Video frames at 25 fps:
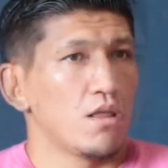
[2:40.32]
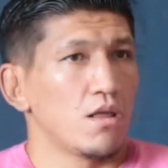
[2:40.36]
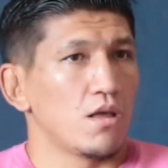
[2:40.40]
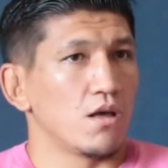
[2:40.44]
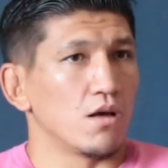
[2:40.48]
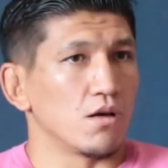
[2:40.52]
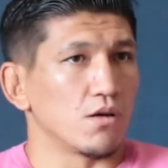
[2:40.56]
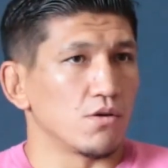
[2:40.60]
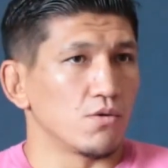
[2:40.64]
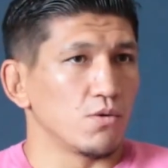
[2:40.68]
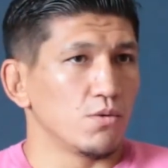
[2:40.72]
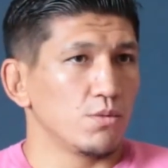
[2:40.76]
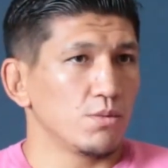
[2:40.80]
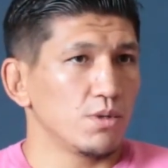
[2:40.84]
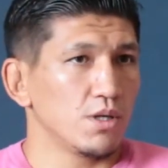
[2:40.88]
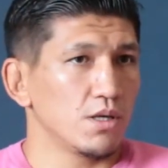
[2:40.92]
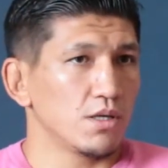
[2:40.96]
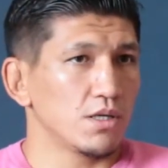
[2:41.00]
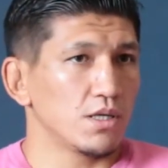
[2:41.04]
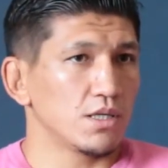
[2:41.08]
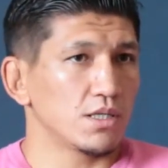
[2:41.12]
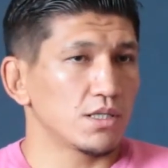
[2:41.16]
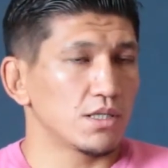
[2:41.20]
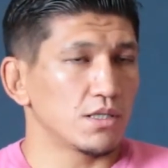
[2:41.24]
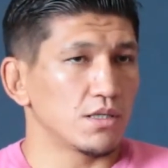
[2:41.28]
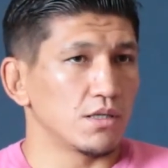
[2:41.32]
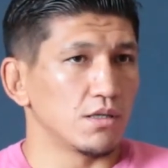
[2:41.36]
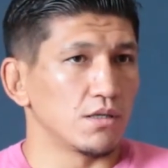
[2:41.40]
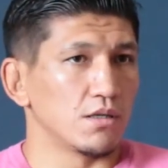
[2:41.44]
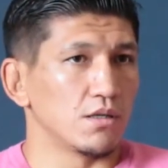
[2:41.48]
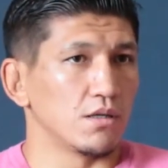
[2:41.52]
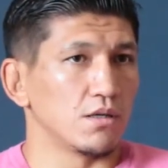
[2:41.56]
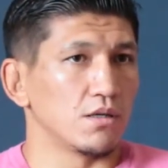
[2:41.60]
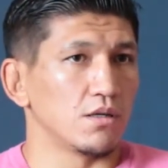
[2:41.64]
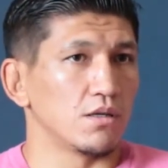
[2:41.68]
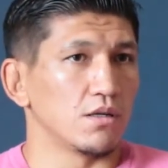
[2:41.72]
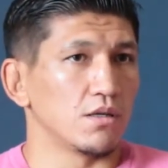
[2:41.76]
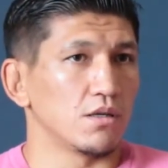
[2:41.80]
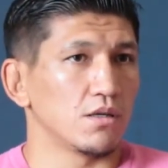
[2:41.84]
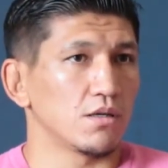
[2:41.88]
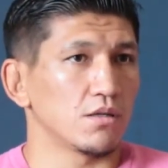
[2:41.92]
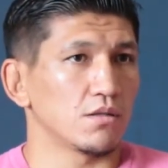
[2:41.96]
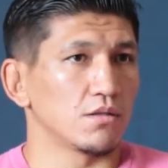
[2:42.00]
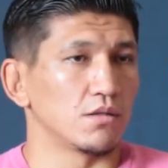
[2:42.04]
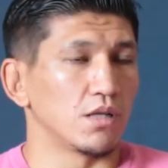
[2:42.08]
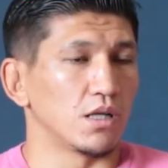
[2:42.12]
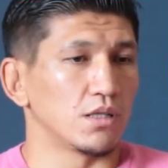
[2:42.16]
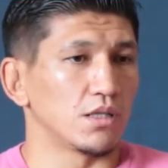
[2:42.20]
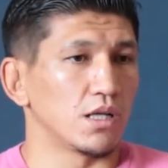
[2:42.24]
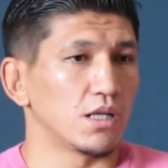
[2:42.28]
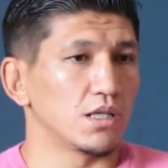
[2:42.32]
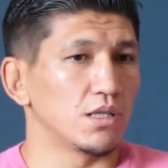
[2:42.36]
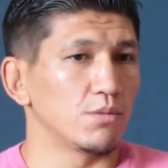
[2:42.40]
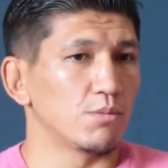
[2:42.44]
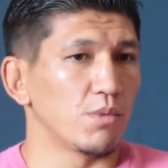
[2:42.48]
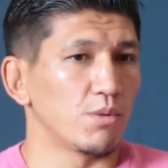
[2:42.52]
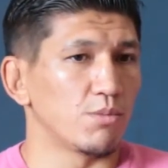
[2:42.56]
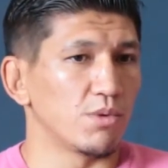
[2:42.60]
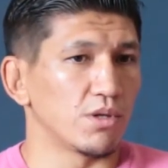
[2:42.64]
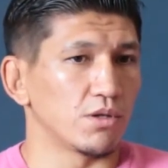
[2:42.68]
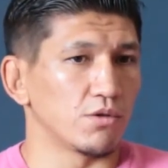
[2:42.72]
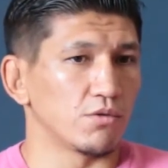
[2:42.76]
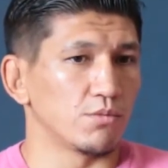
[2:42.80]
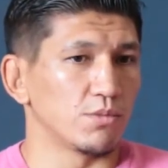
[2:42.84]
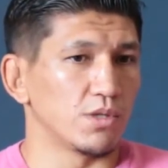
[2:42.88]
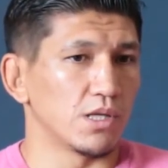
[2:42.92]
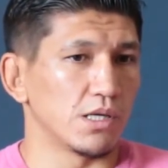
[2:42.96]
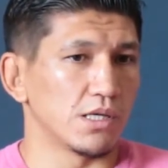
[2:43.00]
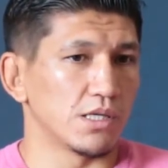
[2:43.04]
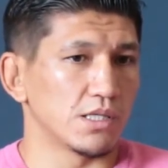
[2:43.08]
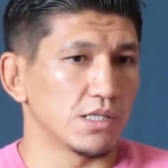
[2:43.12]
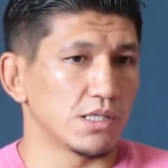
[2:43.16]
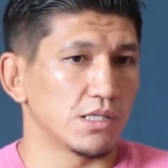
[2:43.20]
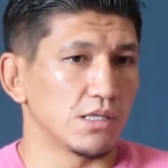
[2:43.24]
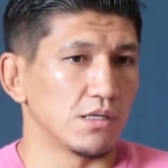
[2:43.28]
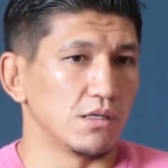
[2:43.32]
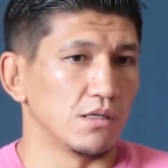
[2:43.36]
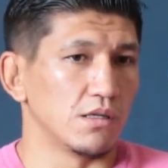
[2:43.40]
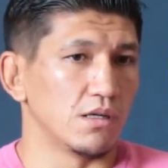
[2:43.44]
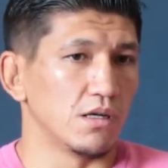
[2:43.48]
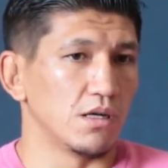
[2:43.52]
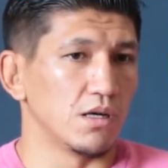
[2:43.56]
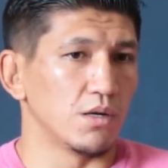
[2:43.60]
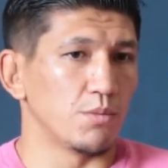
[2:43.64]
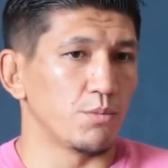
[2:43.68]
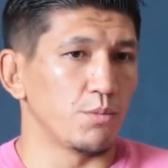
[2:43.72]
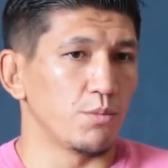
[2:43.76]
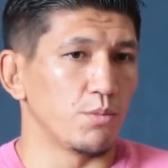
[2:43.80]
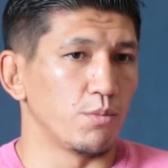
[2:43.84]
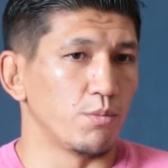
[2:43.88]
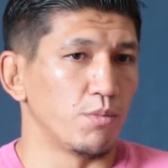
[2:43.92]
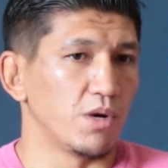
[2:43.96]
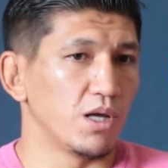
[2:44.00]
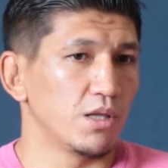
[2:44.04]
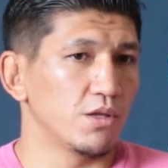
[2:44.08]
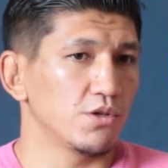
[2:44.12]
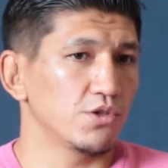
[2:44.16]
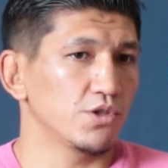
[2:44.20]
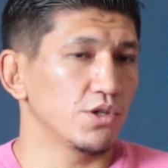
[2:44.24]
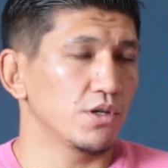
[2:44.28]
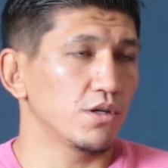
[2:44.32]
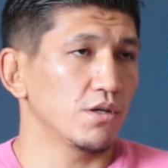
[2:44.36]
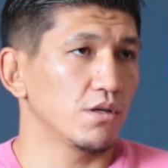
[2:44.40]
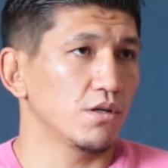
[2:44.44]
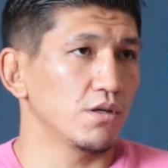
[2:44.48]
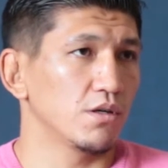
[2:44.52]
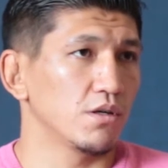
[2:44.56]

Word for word: А, у меня есть, э, на данный момент у меня есть э, менеджер,